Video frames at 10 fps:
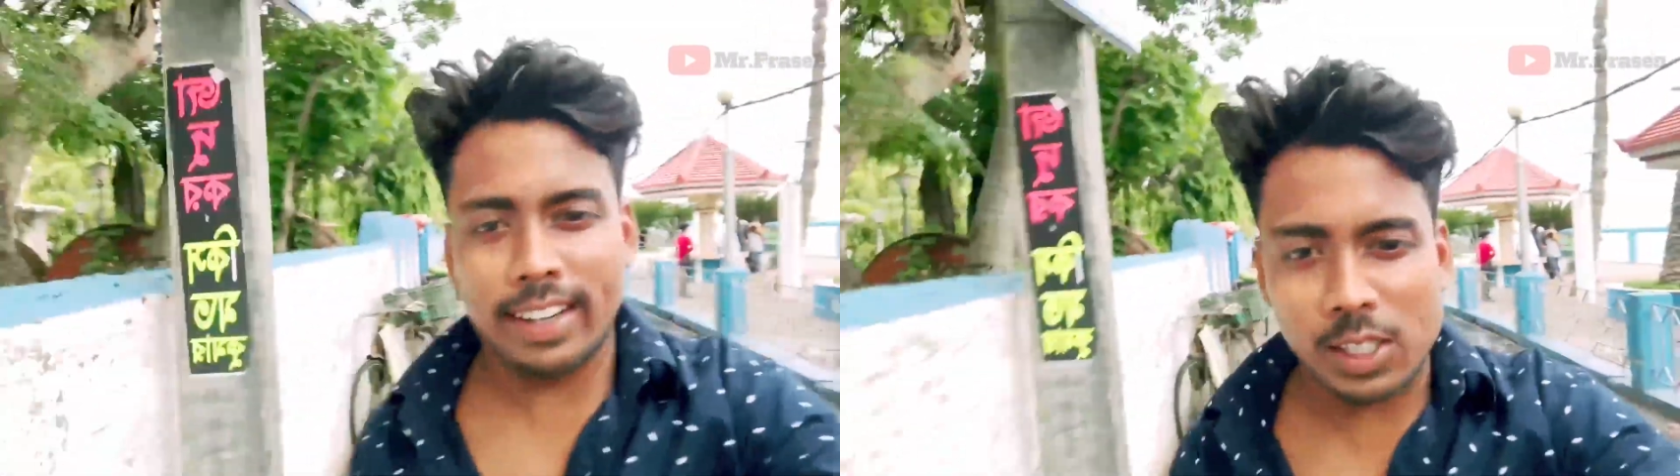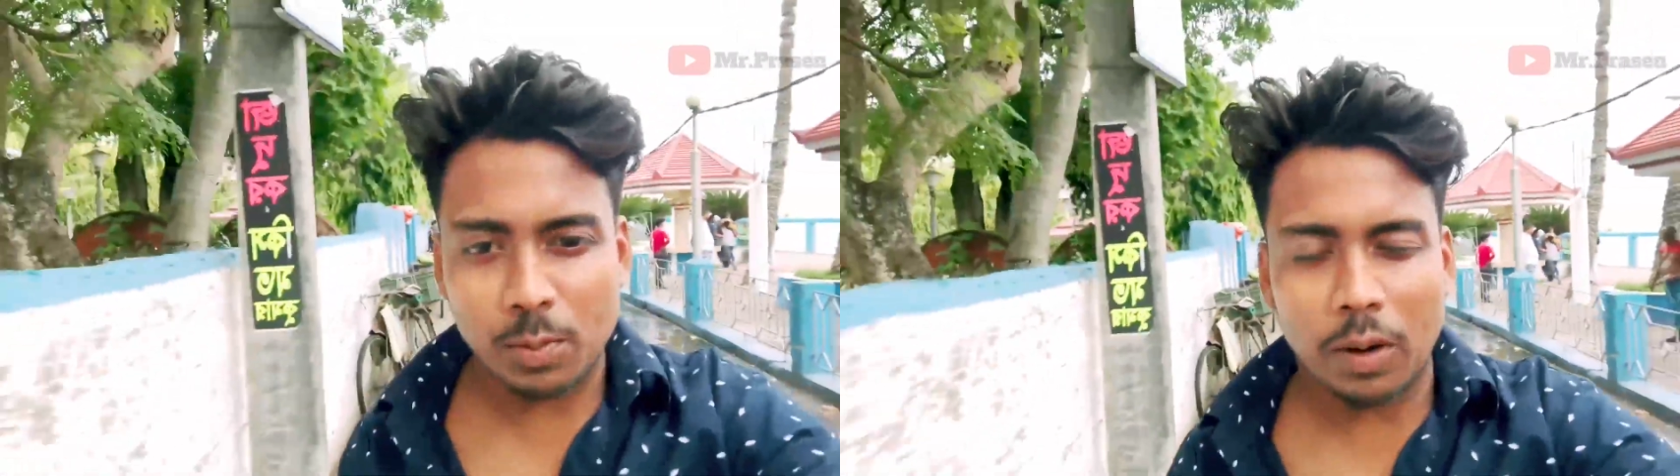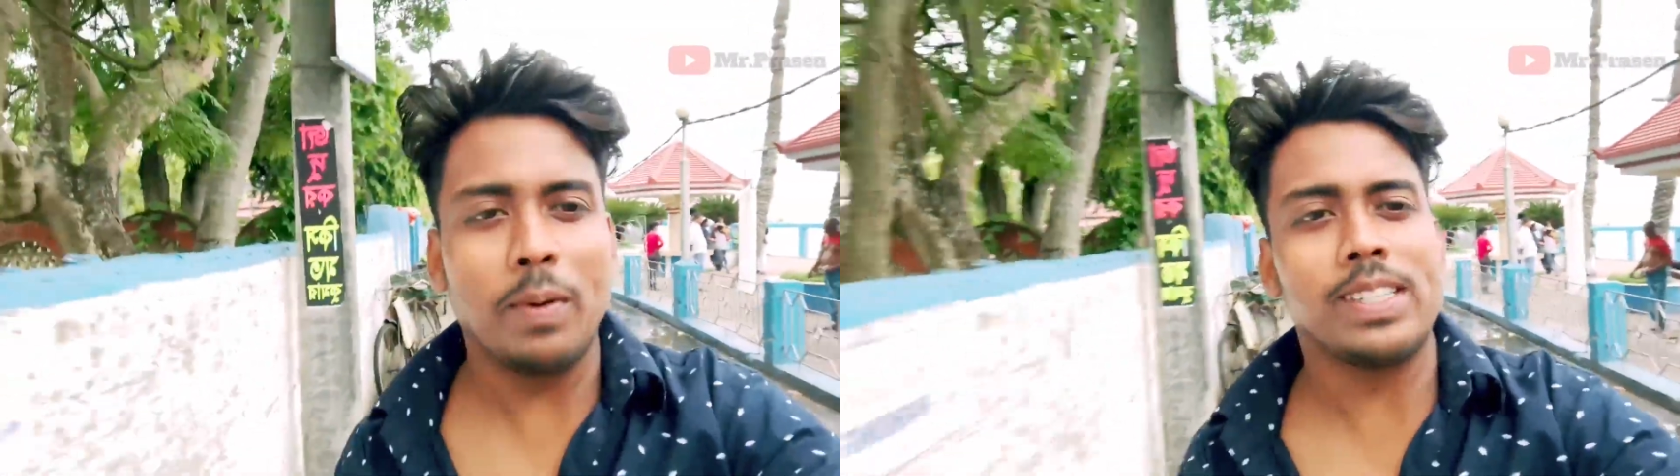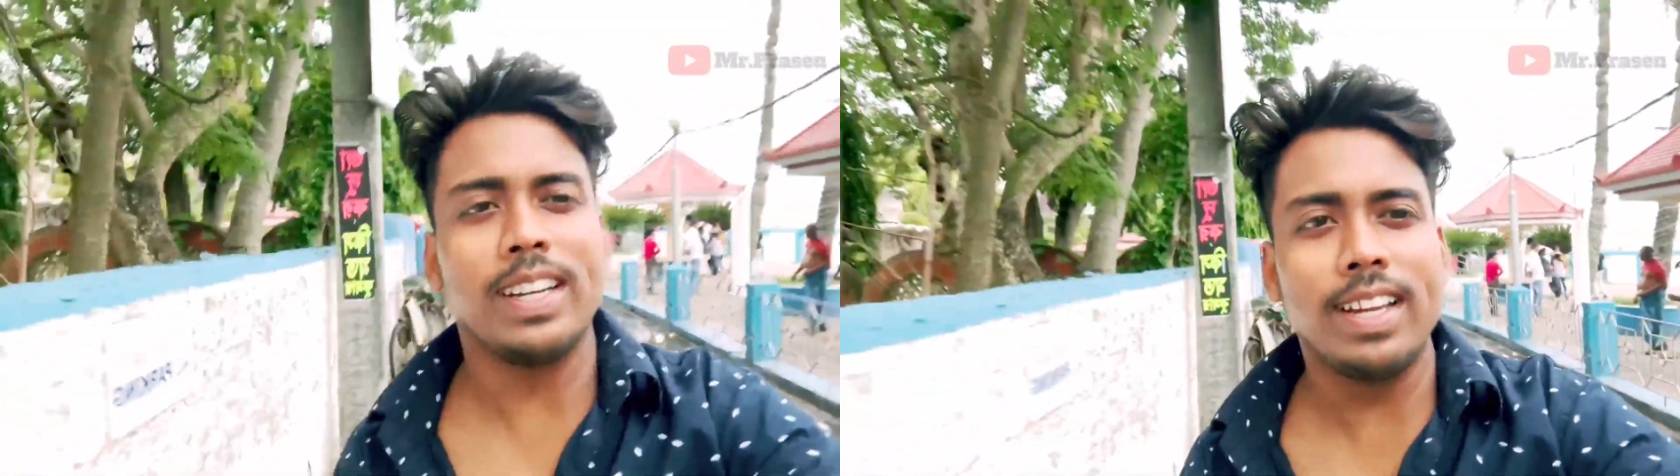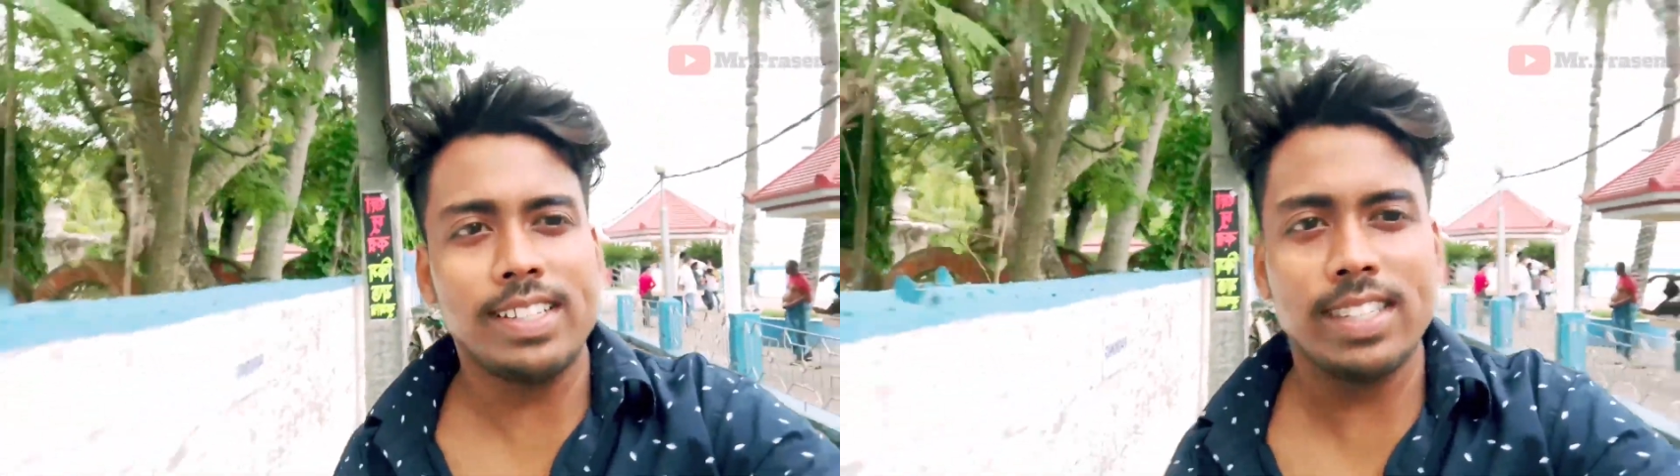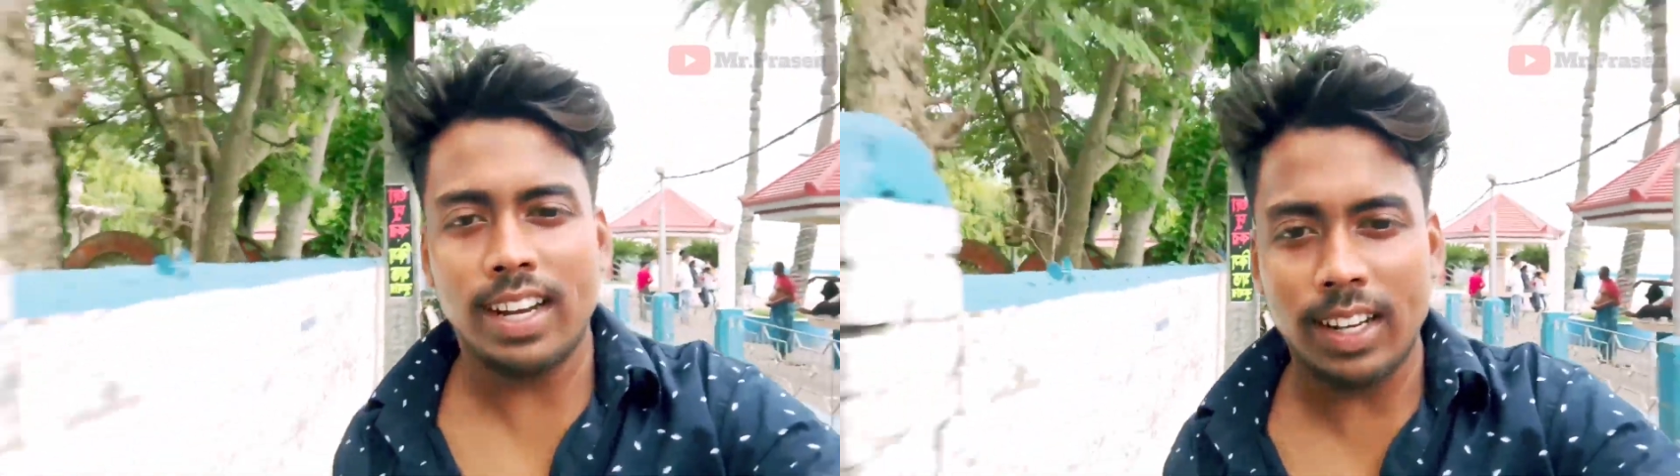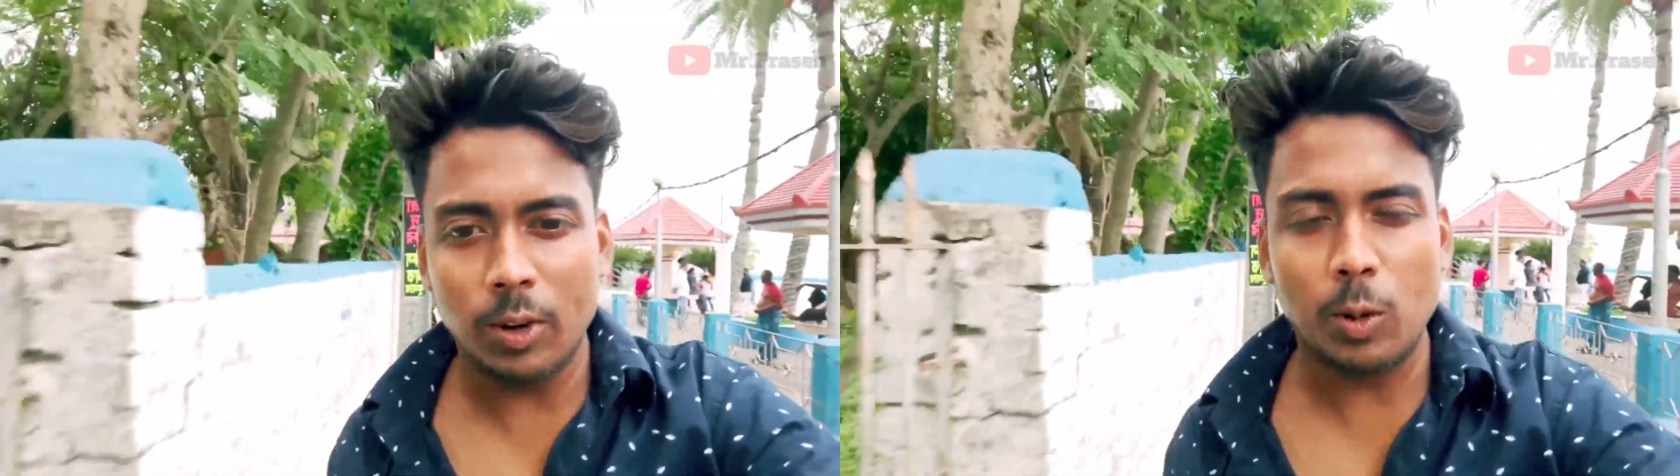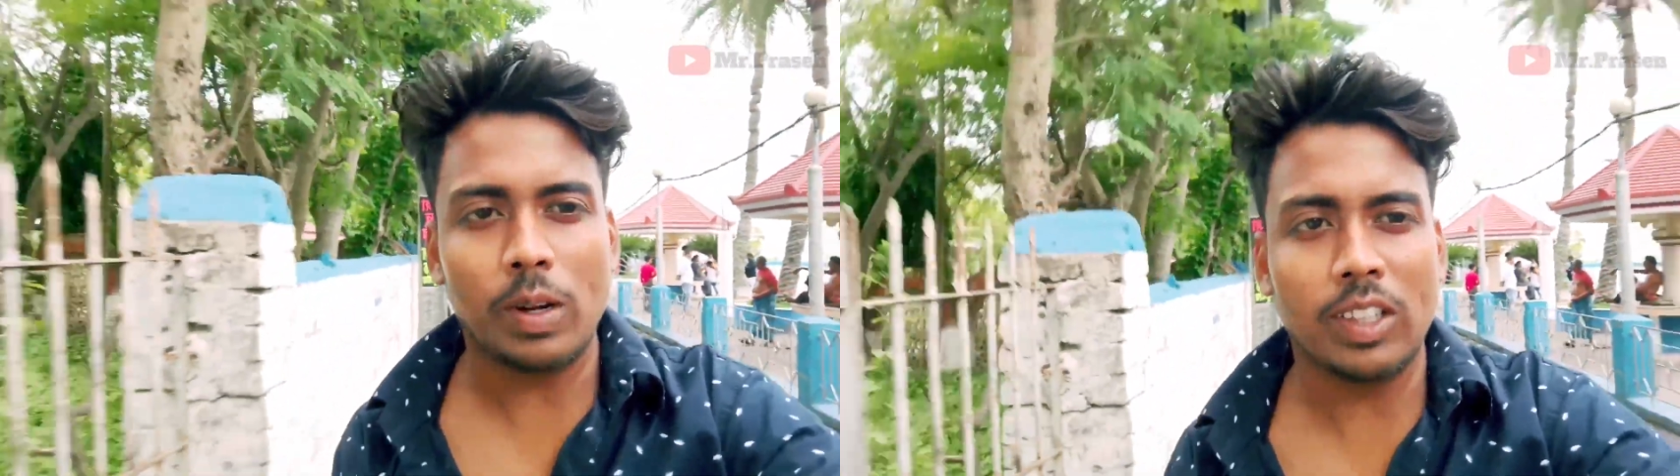একটা স্পট বেছে নিয়েছি
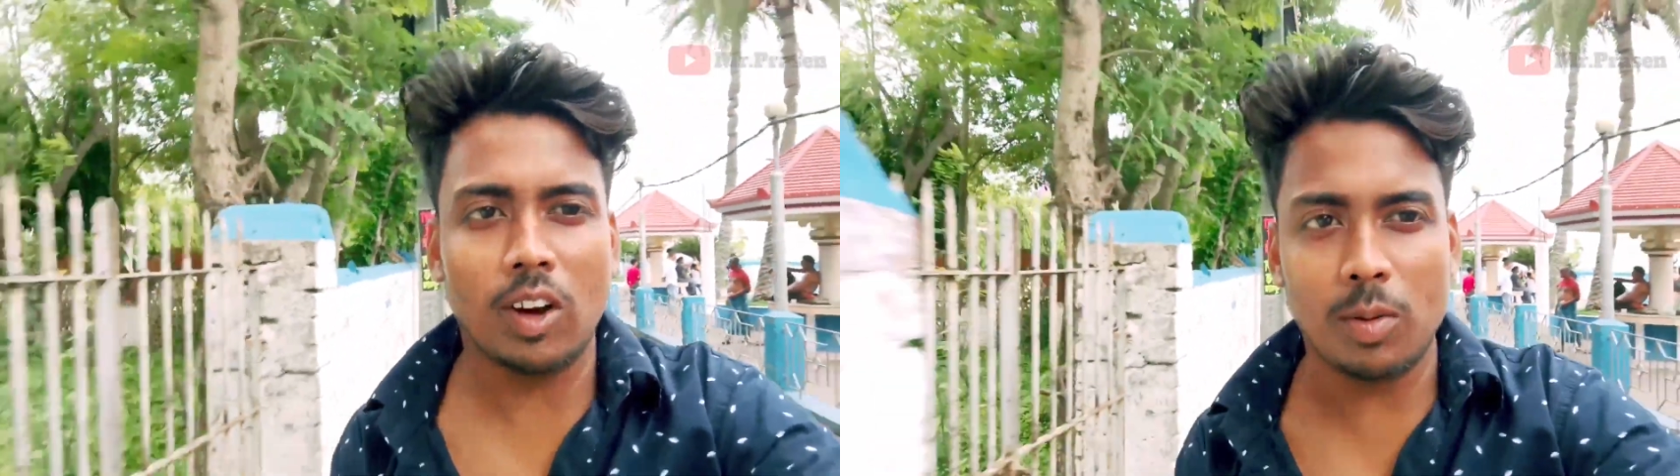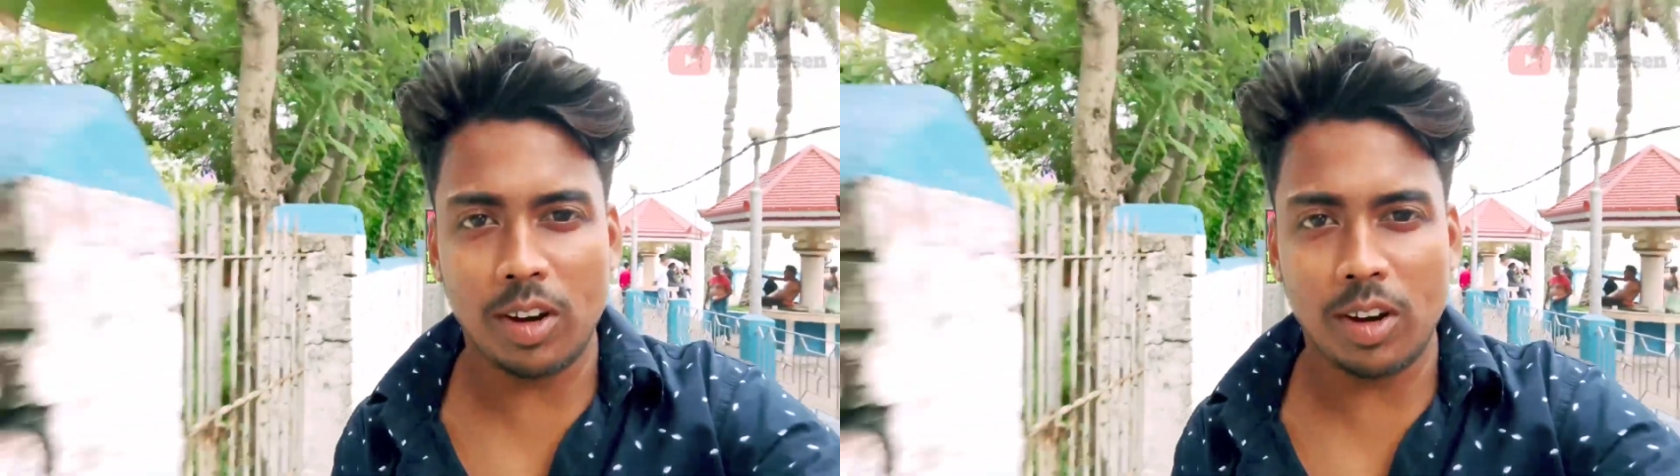যেখানে গোলপাতা